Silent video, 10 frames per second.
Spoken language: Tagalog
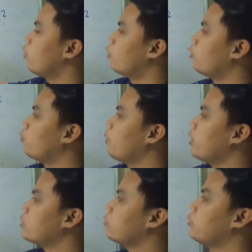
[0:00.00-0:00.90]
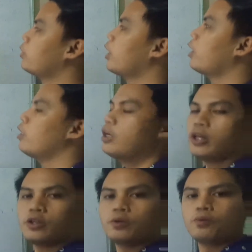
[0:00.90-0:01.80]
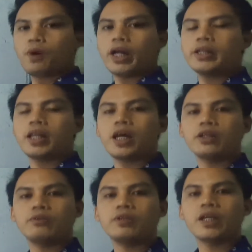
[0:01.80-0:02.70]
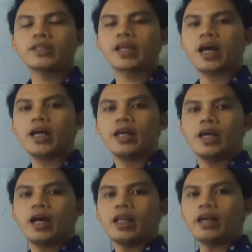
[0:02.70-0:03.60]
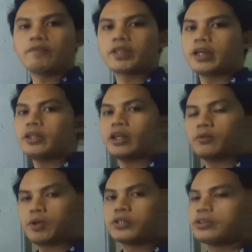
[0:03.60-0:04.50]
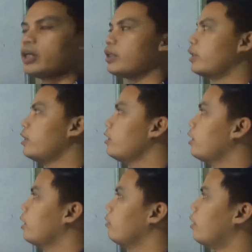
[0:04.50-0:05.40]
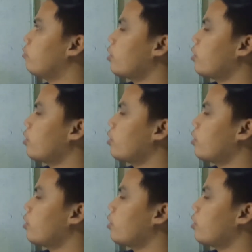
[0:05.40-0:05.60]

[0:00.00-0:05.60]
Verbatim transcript: or you make sure na yung y na lang yung nasa uh, left side ng equation natin. Then